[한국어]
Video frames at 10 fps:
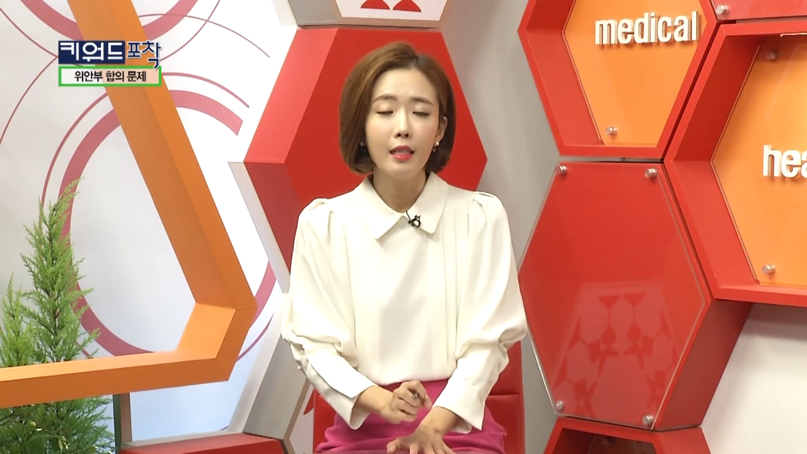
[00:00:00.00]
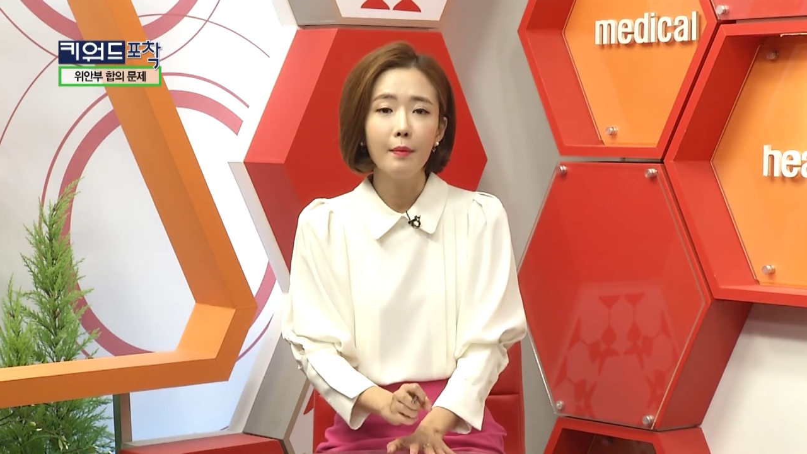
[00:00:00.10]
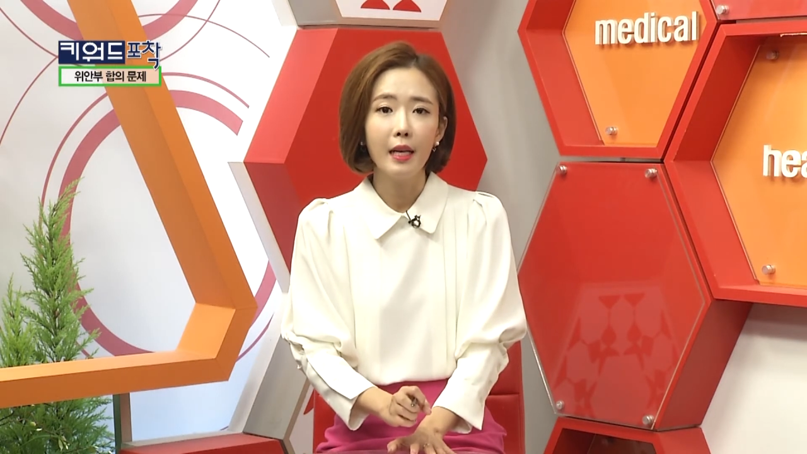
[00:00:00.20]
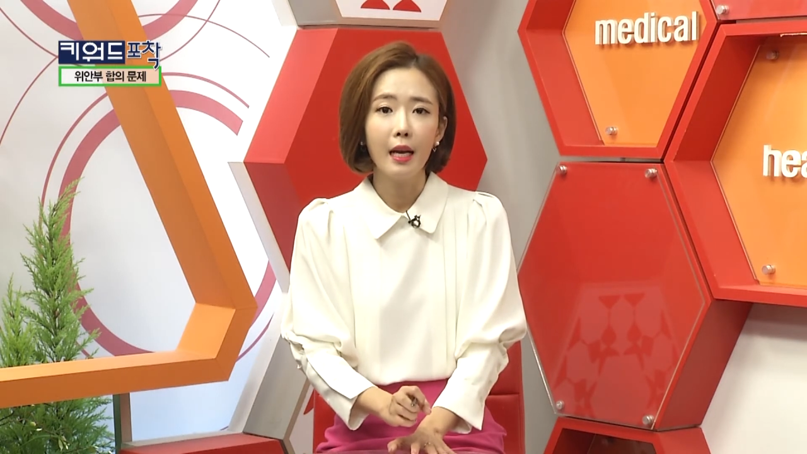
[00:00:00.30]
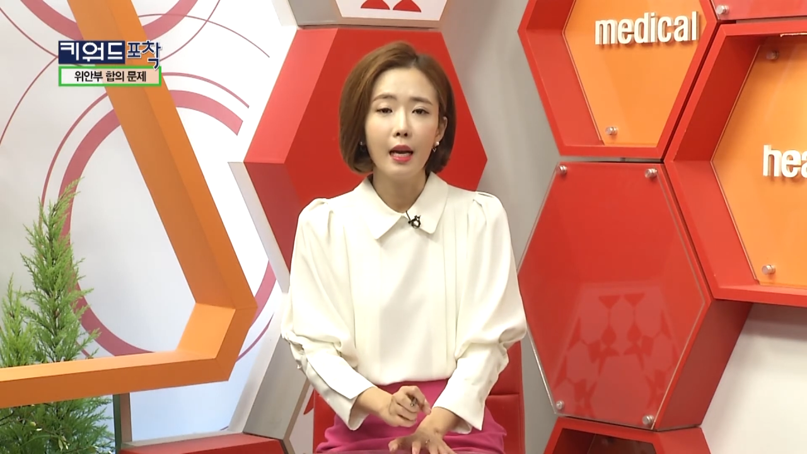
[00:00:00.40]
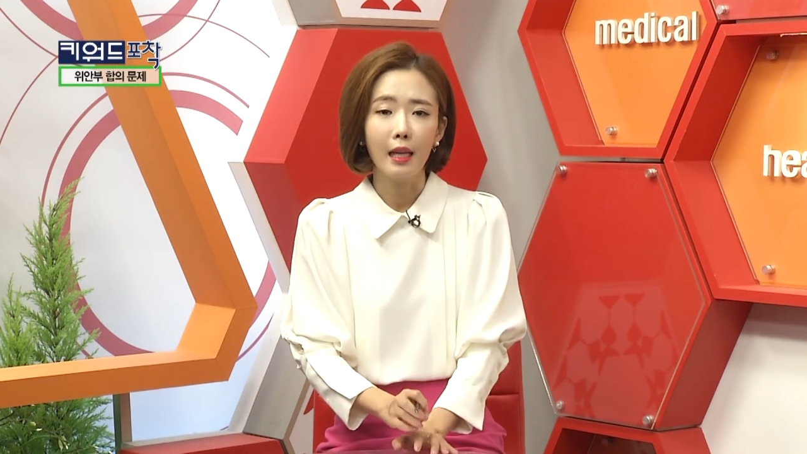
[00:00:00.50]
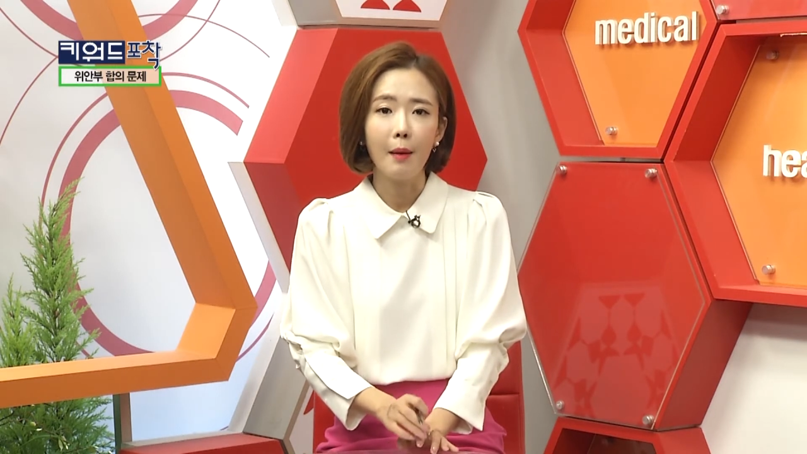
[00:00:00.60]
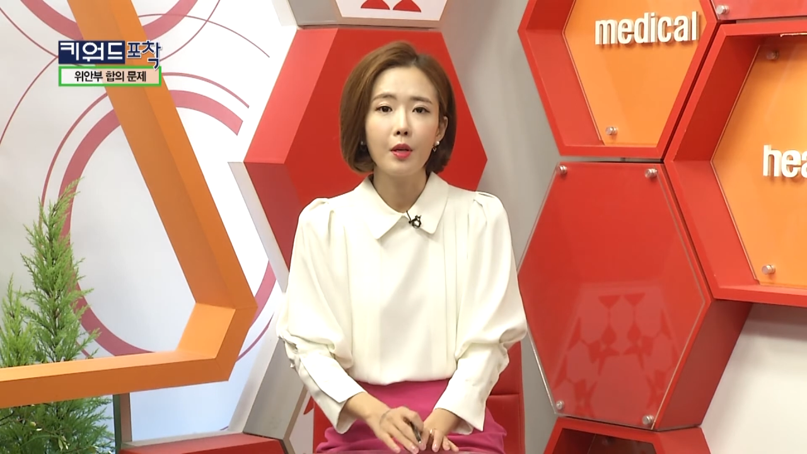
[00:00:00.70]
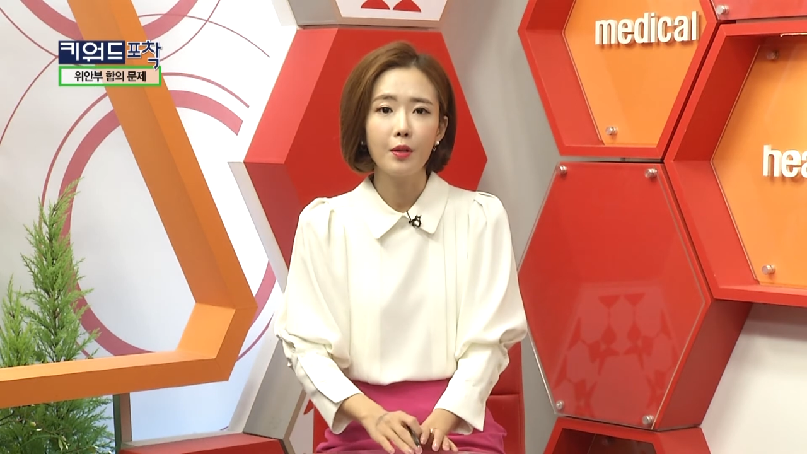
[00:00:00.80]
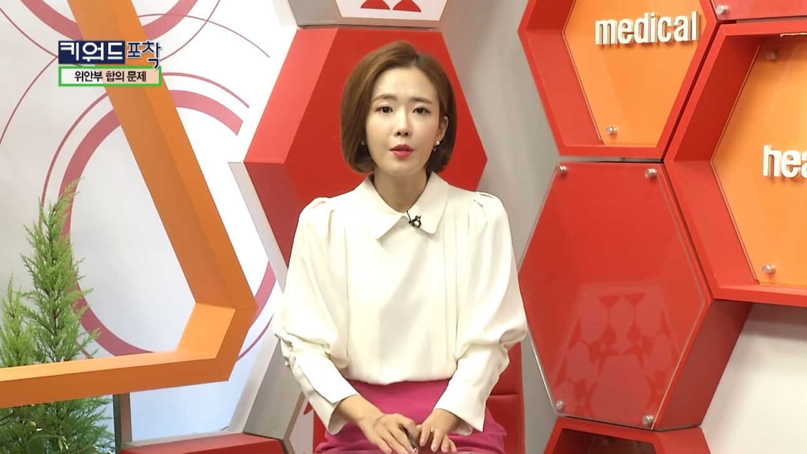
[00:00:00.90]
의미가
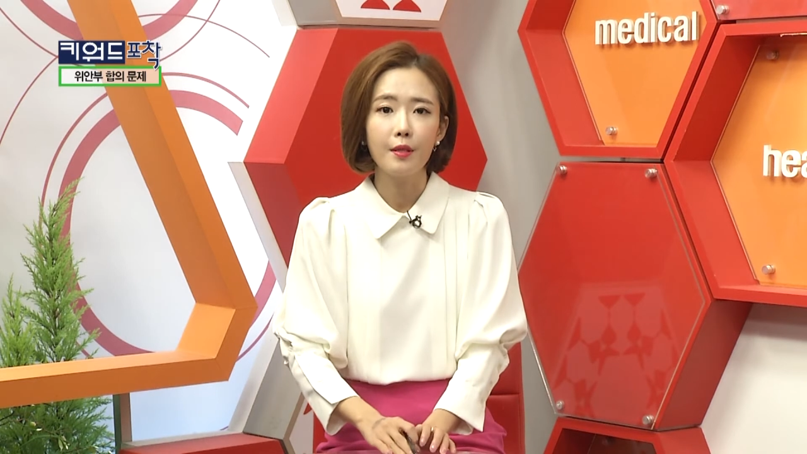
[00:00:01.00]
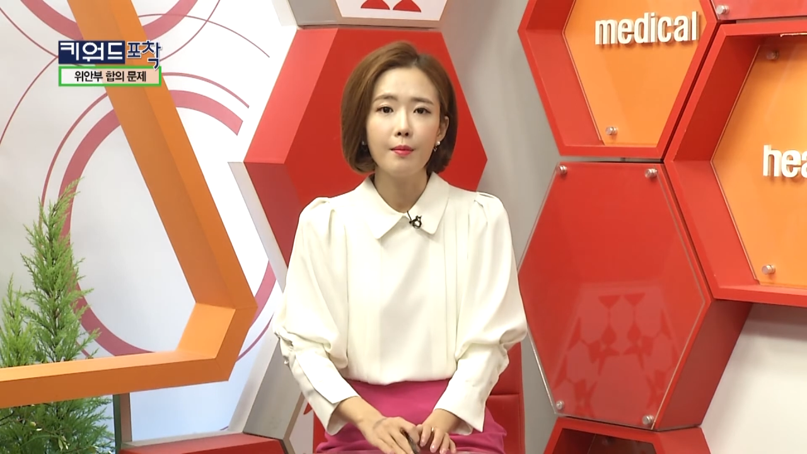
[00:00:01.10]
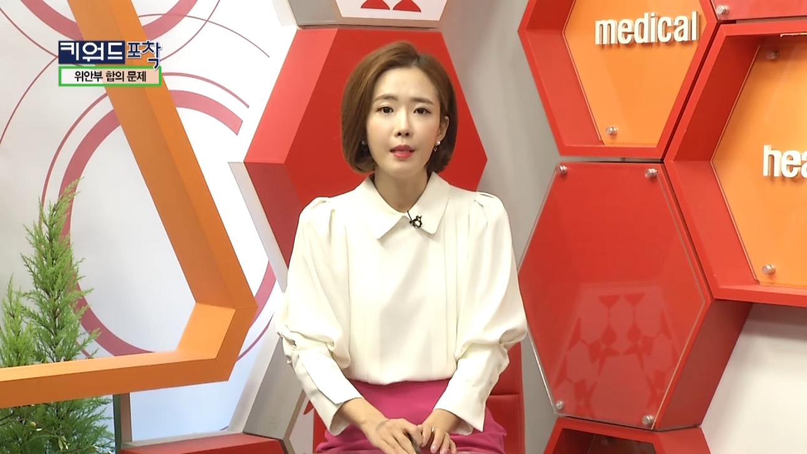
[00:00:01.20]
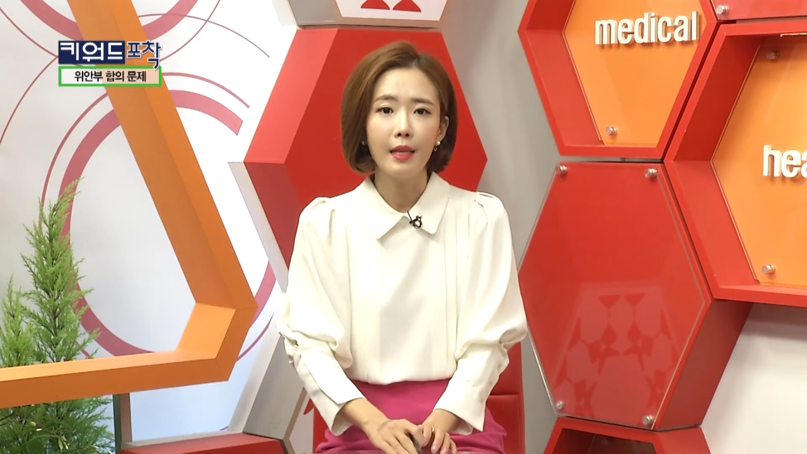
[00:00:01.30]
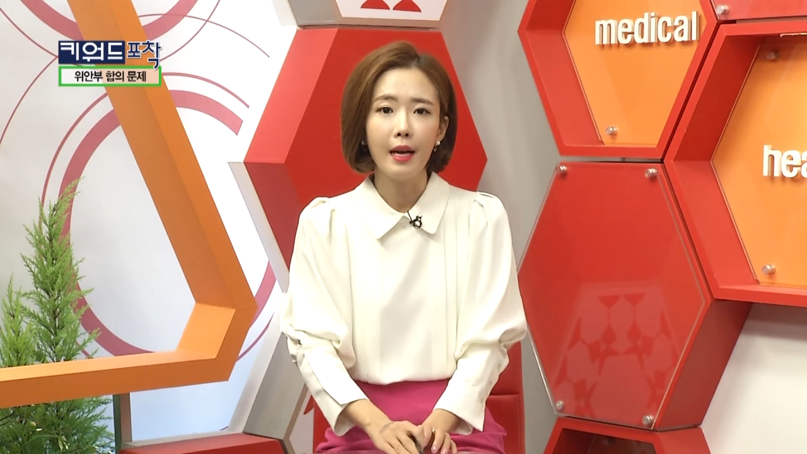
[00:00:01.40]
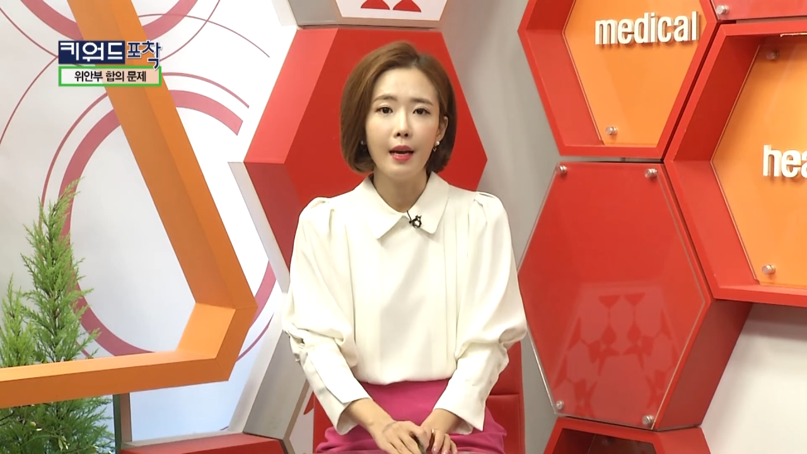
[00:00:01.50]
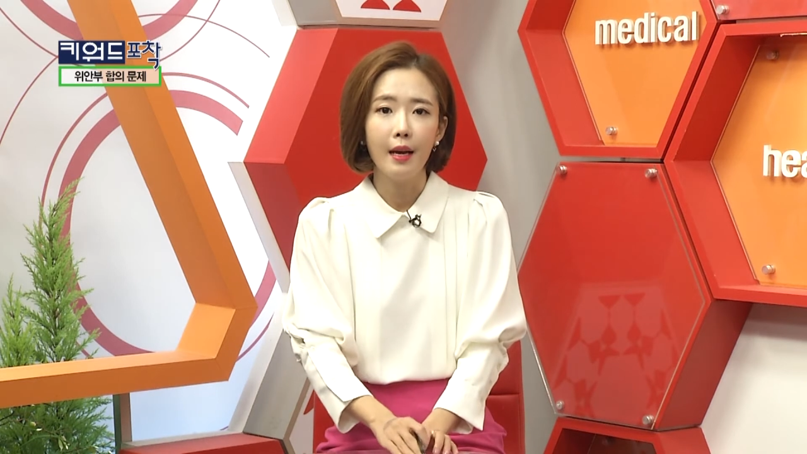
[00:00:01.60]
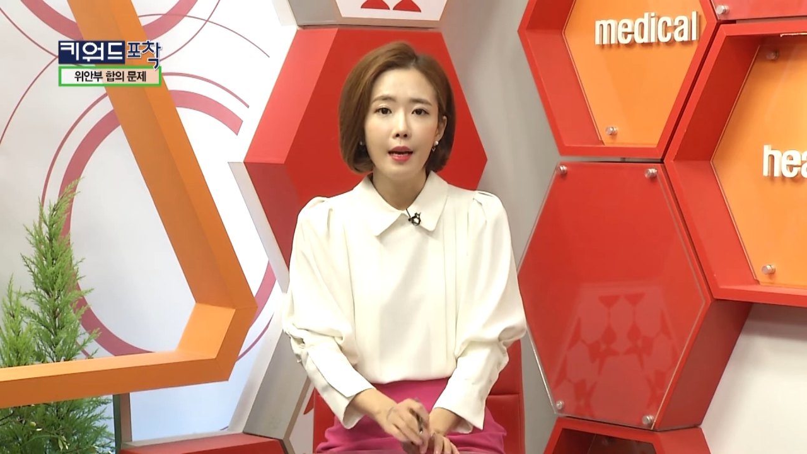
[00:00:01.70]
담겨져 있습니다.